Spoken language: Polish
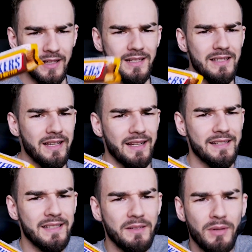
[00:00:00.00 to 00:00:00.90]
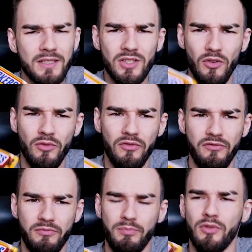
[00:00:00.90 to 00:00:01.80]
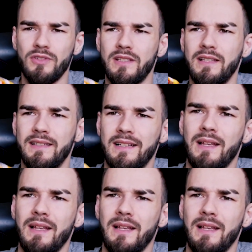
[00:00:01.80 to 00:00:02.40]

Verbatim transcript: takie sneakersy chyba są w polskich